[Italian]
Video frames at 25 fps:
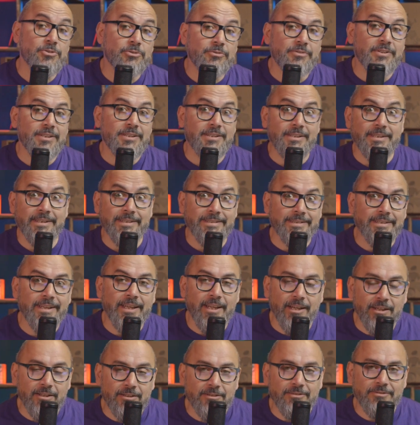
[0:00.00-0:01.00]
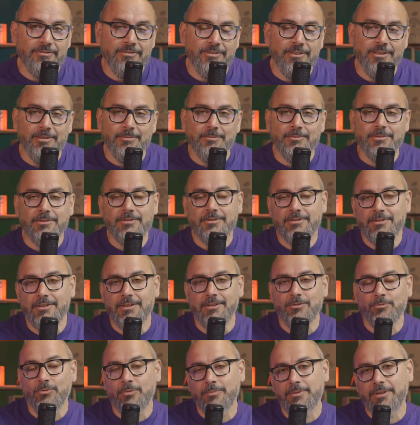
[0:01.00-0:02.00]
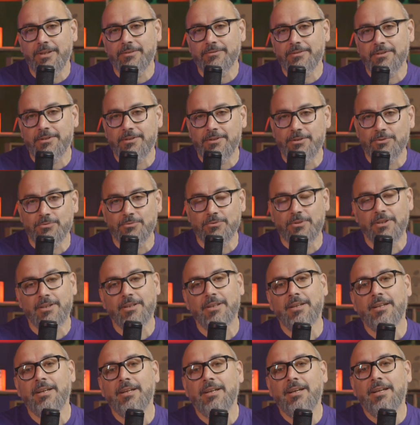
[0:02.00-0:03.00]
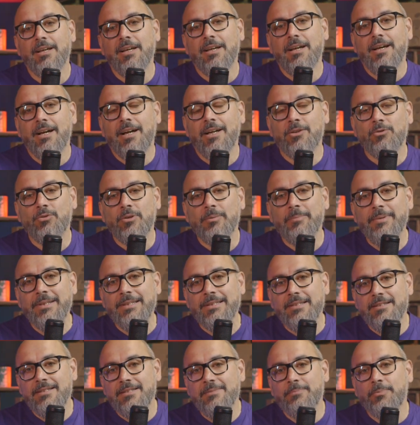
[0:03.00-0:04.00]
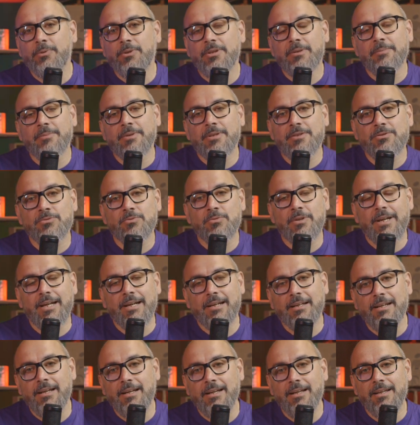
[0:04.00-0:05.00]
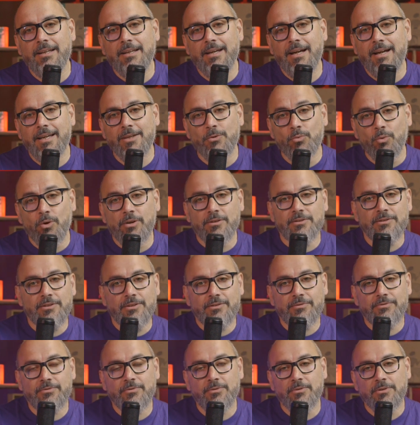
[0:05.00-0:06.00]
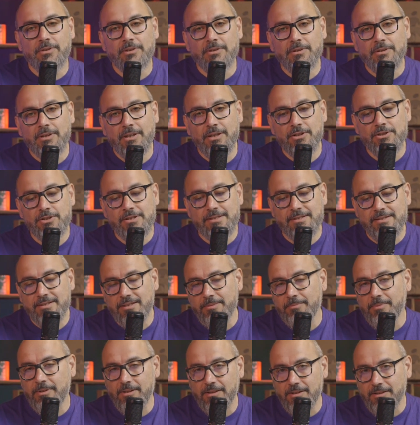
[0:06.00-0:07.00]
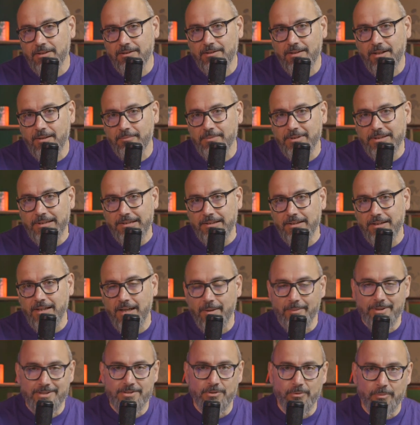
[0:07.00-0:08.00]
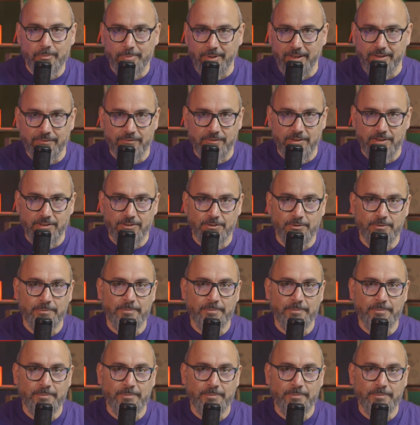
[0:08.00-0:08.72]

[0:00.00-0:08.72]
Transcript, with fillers: dovrei dire del film del 2022, attualmente disponibile sul canale I Wonderful, accessibile tramite Amazon Prime Video.